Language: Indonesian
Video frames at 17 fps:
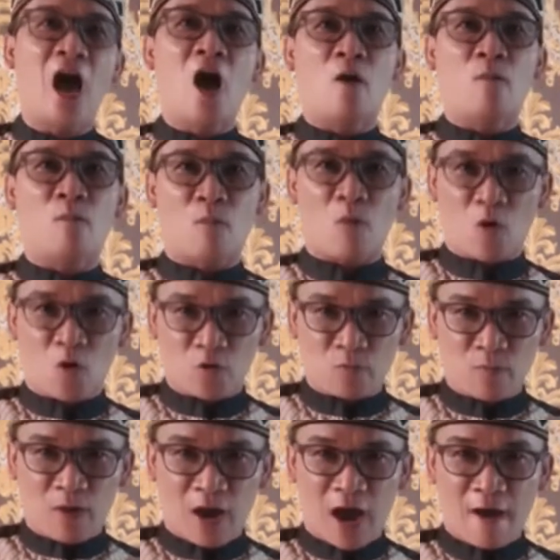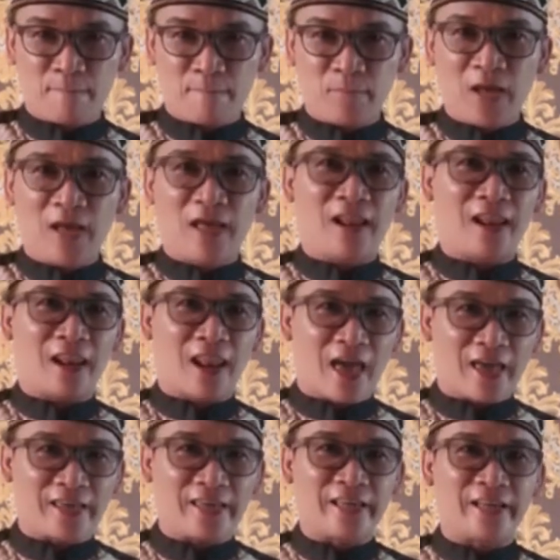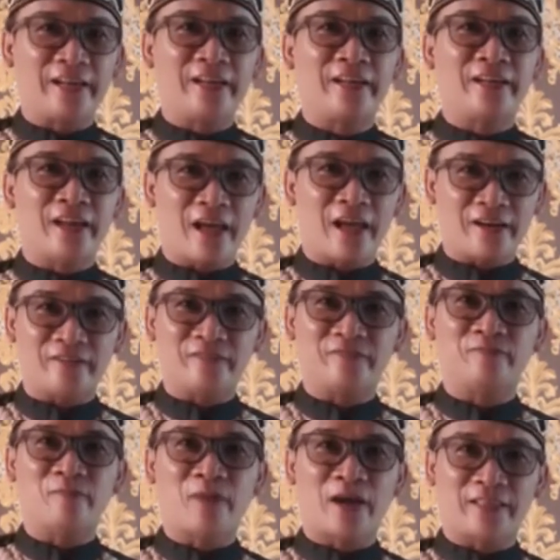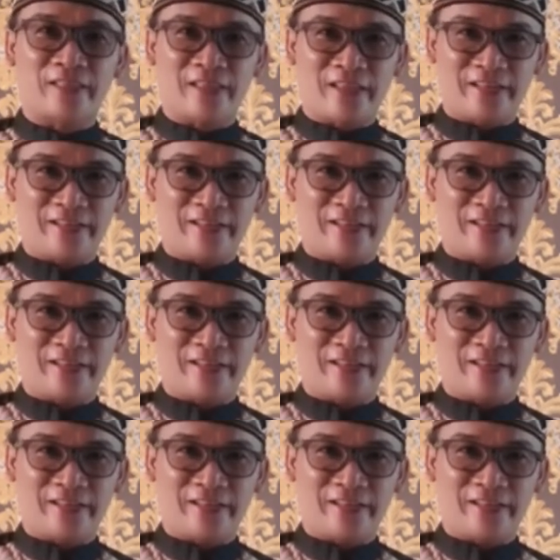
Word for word: Mohon maaf lahir dan batin.